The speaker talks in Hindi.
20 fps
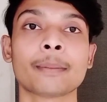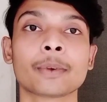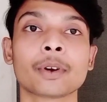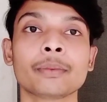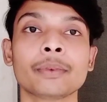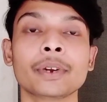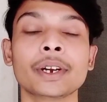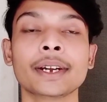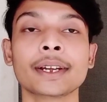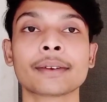
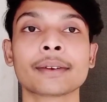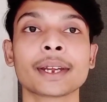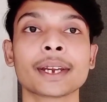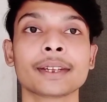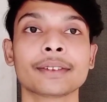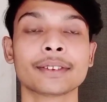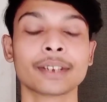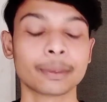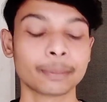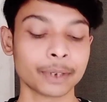आपको वीडियो के
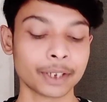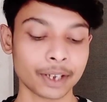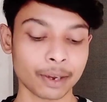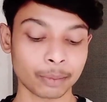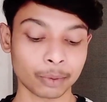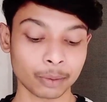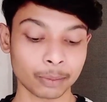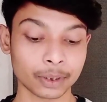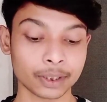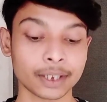इनिशियल में ही
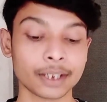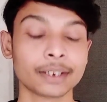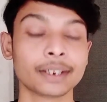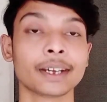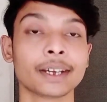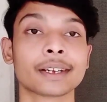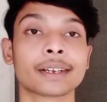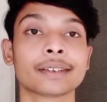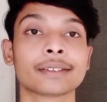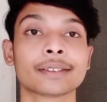आपको बता
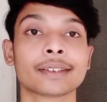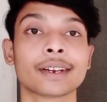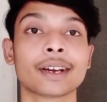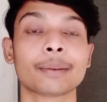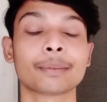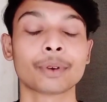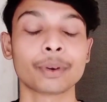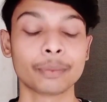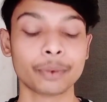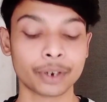दिया किस तरह
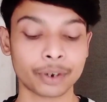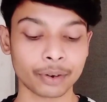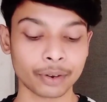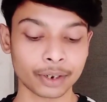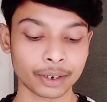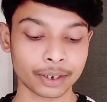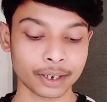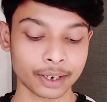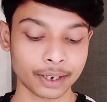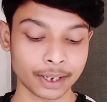आपको
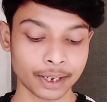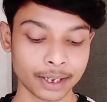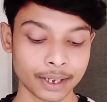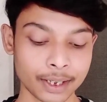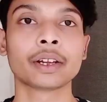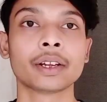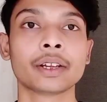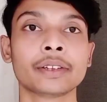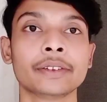विड्रॉल लगाना है